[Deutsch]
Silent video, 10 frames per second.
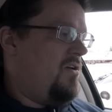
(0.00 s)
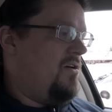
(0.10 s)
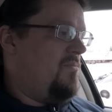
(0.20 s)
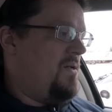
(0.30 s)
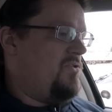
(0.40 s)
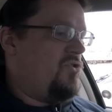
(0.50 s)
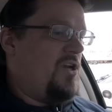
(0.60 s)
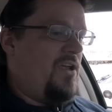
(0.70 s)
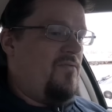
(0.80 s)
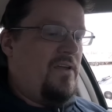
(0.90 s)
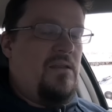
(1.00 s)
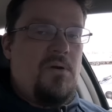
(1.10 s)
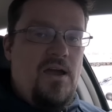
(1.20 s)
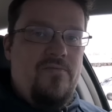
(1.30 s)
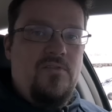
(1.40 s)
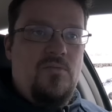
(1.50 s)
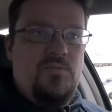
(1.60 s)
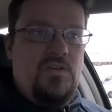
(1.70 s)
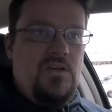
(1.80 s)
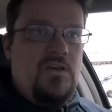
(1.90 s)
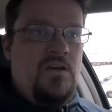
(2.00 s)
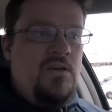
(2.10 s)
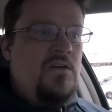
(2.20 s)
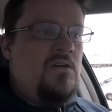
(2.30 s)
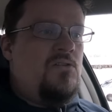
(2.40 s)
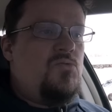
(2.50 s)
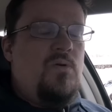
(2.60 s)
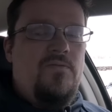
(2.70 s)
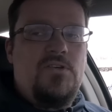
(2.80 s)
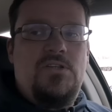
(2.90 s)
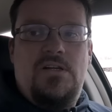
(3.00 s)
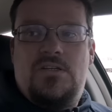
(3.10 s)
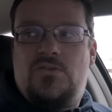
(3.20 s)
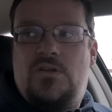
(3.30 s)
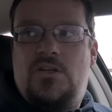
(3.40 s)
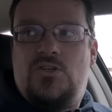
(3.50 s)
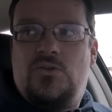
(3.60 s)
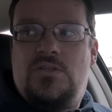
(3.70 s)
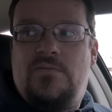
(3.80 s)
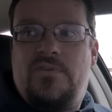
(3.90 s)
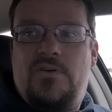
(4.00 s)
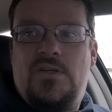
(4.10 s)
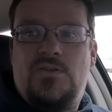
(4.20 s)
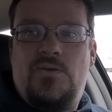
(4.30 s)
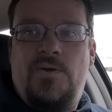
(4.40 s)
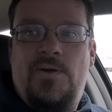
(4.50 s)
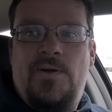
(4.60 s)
äh, mal zu checken wegen dem Reifen, ob die Spur verstellt ist oder der Stoßdämpfer oder so.